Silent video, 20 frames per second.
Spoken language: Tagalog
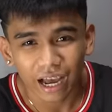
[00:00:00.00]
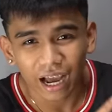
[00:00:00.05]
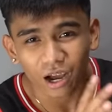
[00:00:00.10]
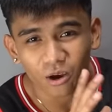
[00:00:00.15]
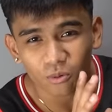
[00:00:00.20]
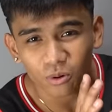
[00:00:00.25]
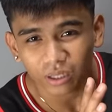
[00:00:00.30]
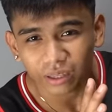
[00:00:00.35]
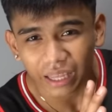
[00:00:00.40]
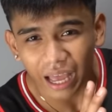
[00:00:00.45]

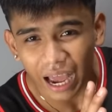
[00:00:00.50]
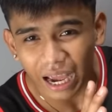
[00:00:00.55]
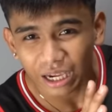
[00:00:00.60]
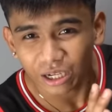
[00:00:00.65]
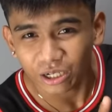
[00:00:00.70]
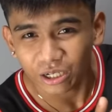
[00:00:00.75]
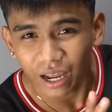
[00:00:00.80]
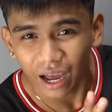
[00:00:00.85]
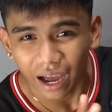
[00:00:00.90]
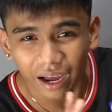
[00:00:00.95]
gagawa
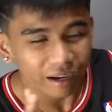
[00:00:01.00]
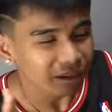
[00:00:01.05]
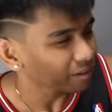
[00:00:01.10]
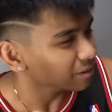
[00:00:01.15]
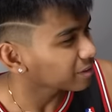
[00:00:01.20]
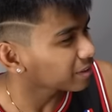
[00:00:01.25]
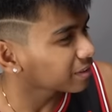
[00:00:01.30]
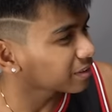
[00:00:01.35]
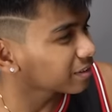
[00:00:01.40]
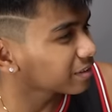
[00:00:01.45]
tayo ng
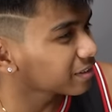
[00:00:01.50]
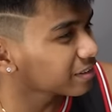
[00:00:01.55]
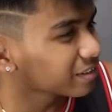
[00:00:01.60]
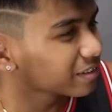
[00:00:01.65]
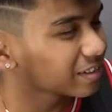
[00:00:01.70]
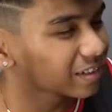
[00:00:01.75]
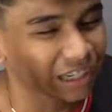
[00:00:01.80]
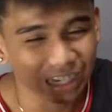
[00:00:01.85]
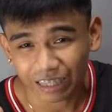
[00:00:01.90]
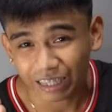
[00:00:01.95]

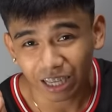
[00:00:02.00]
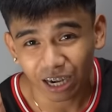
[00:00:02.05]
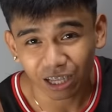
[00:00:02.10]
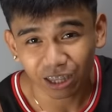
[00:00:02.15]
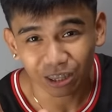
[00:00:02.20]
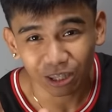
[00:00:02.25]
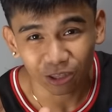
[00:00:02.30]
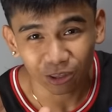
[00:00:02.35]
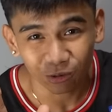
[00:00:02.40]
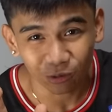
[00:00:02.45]

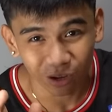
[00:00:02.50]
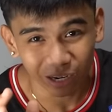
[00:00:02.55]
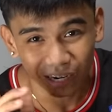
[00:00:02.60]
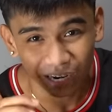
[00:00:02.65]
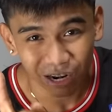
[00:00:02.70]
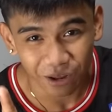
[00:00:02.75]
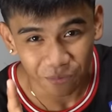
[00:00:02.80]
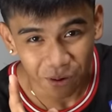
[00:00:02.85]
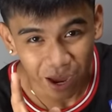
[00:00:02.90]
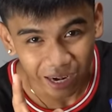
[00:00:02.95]
katarantaduhan na
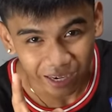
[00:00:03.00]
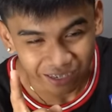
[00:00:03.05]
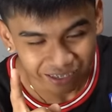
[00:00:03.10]
naman.